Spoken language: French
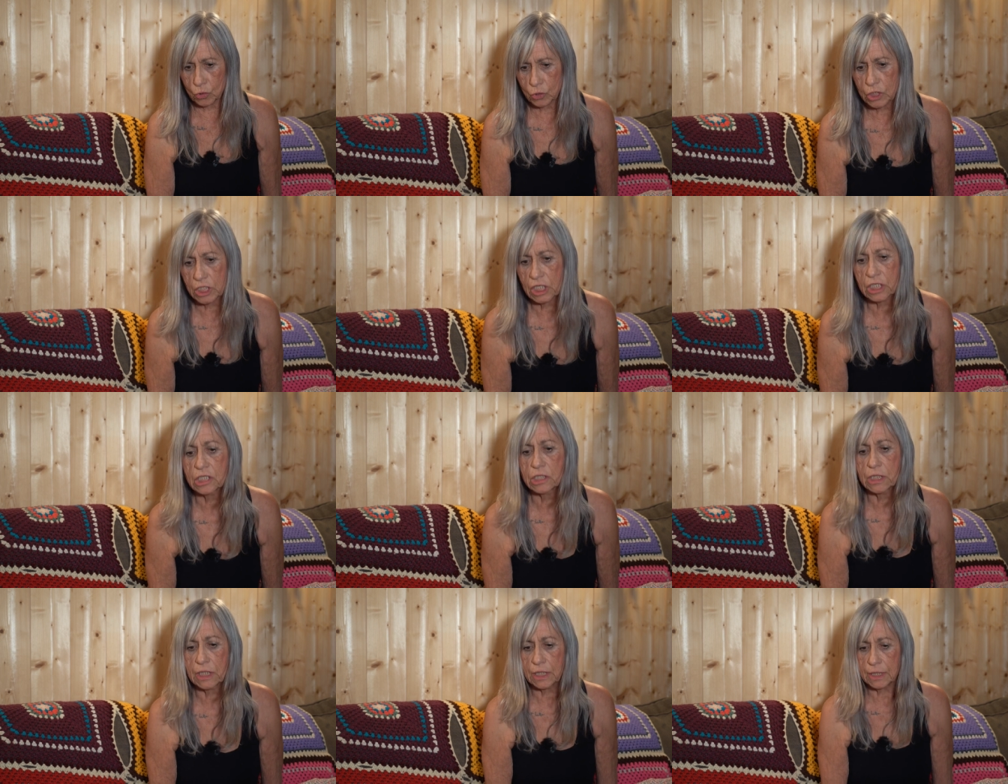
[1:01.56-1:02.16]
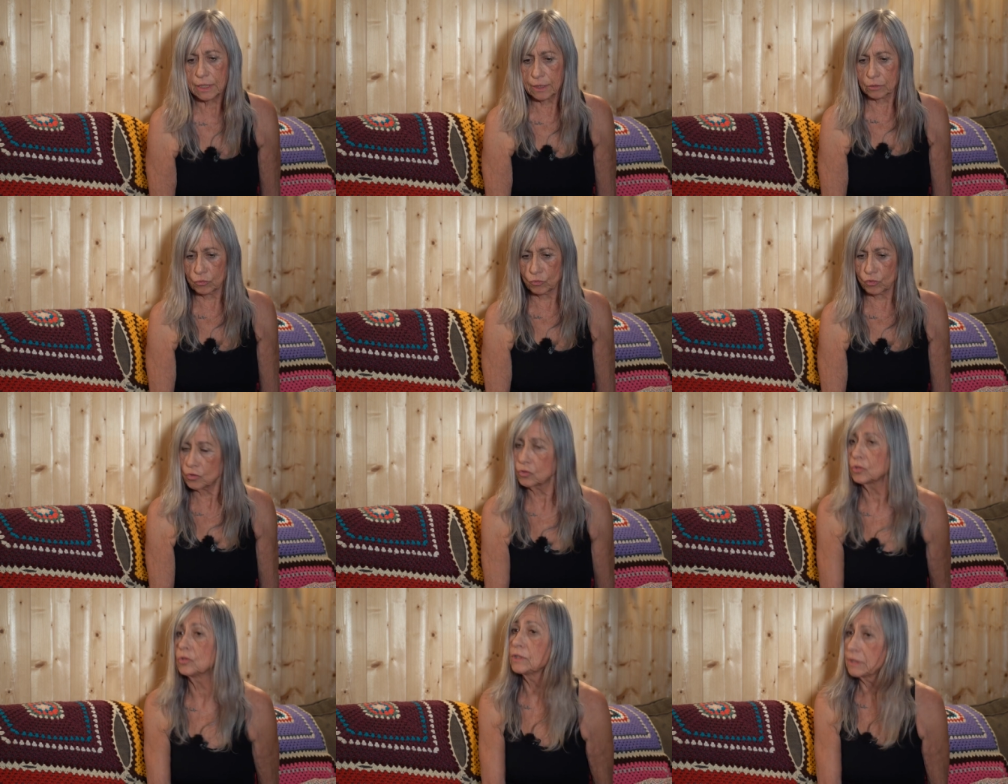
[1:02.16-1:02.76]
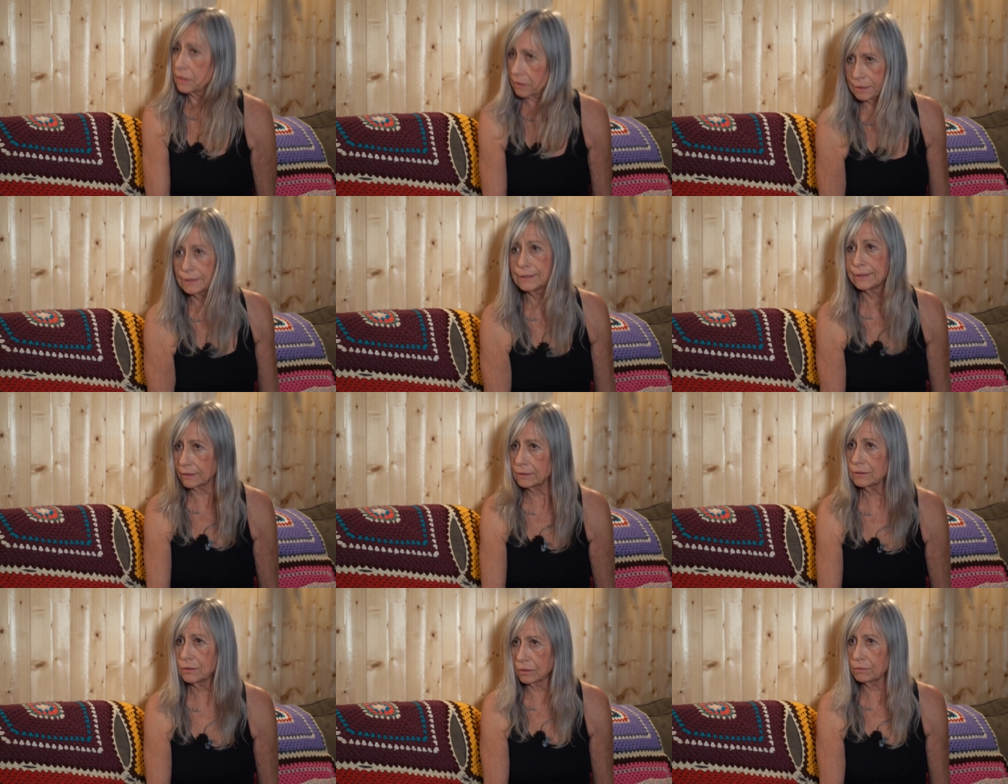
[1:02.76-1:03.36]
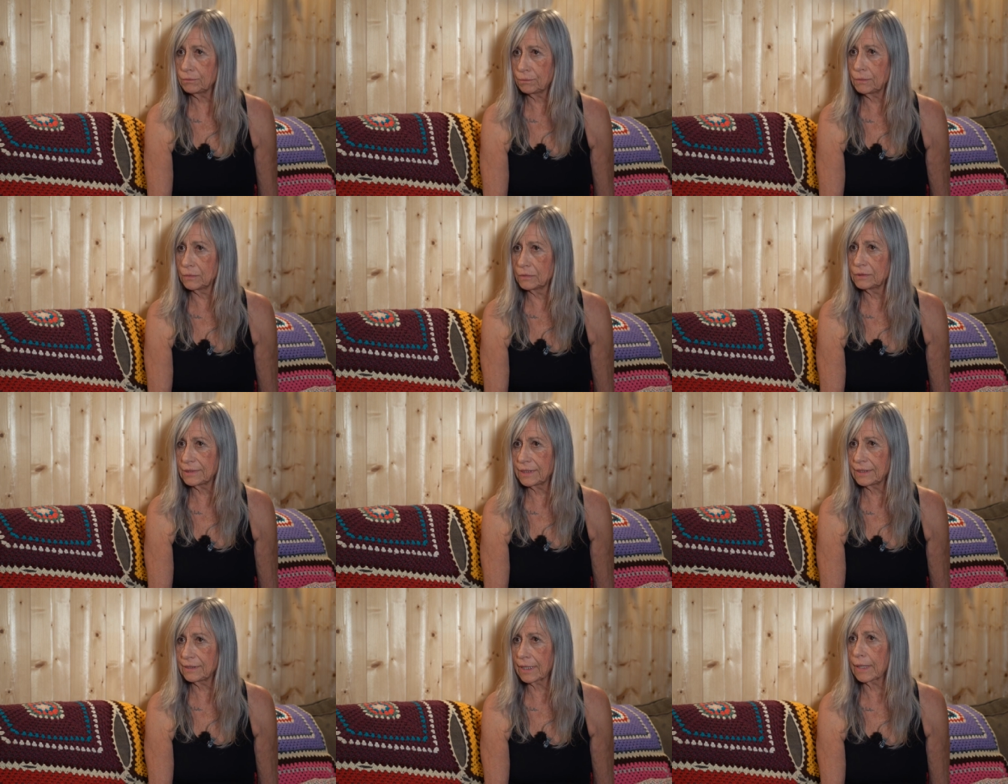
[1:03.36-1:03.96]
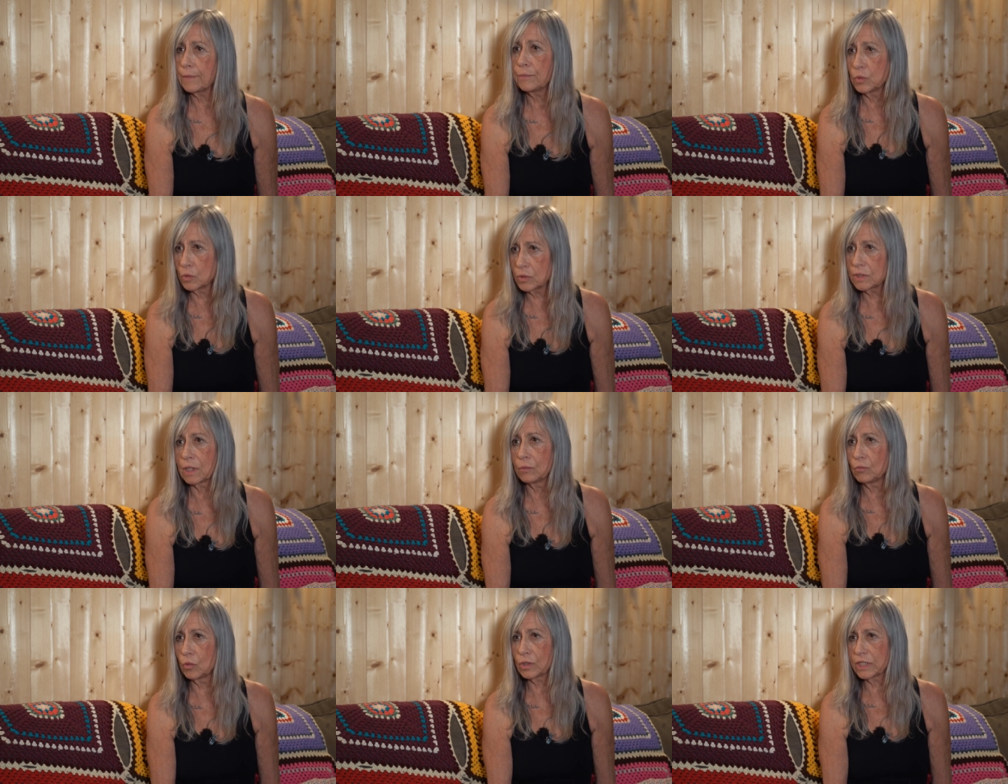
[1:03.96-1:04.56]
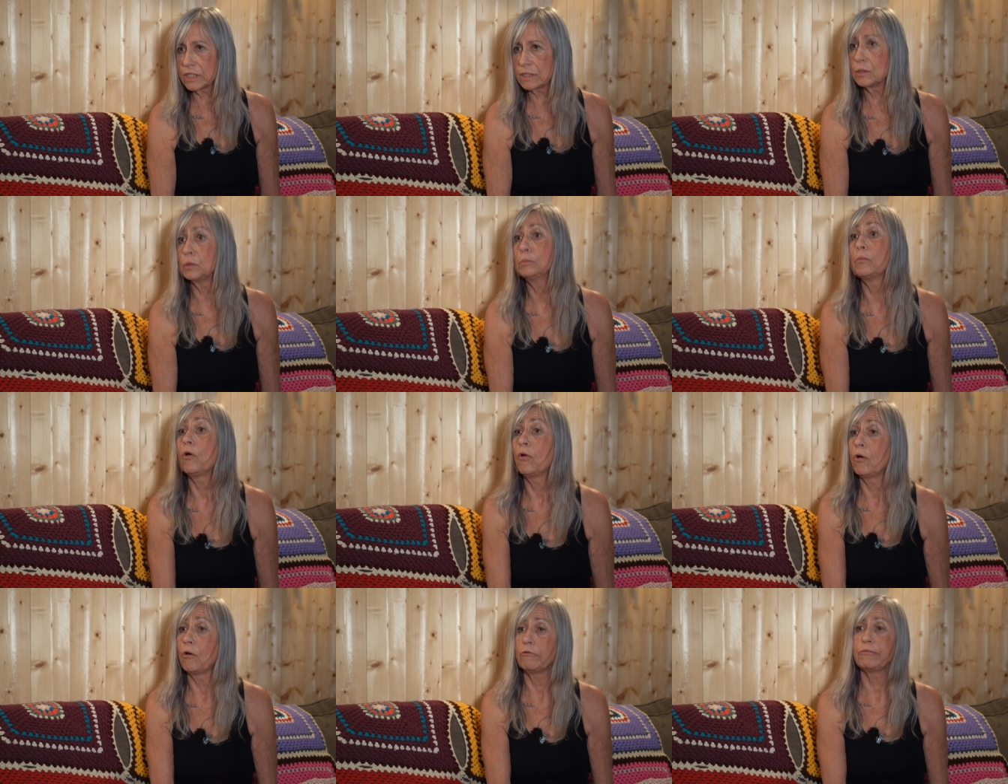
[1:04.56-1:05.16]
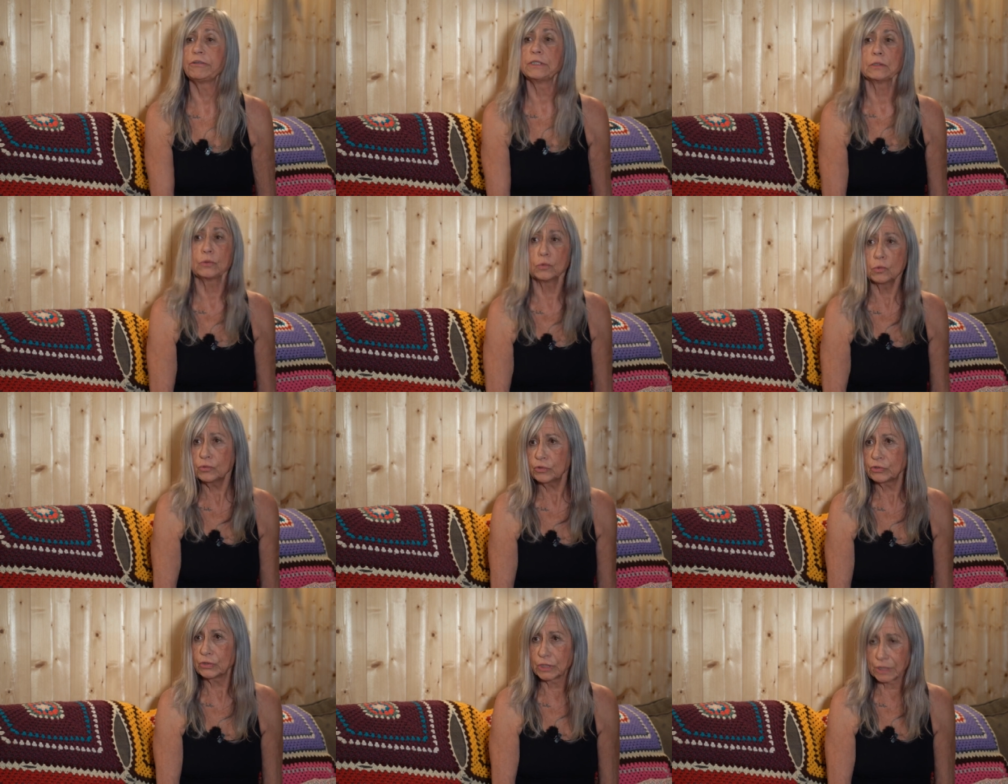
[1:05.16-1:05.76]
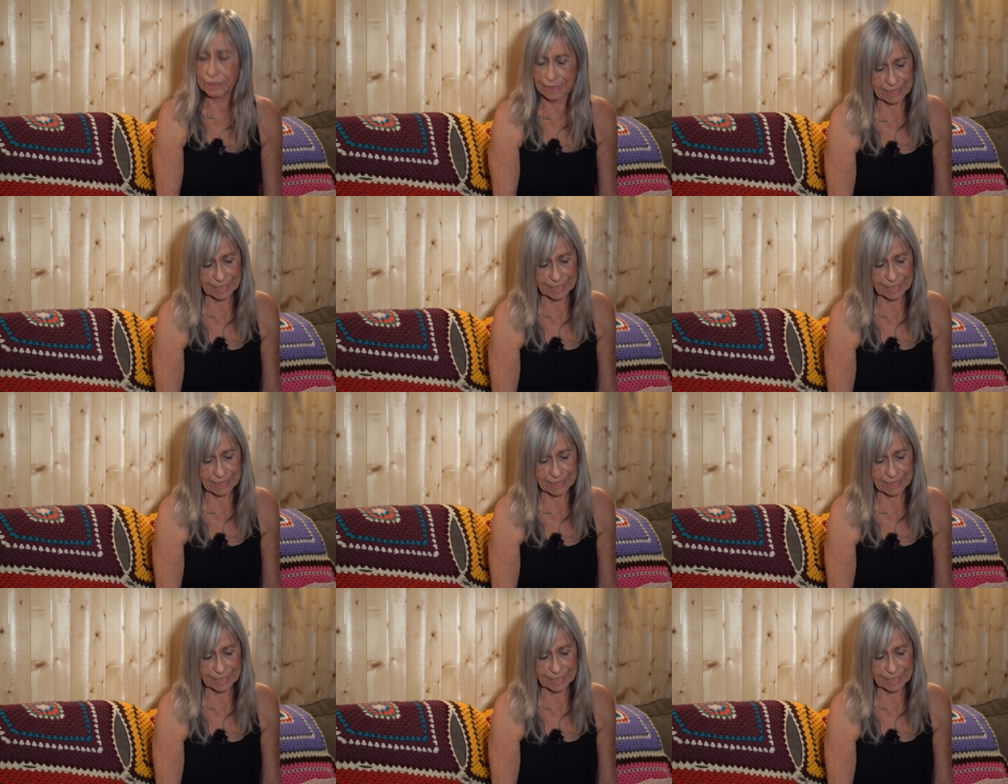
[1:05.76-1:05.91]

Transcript: recherchais toujours cette réponse à mon questionnement, en fin de compte.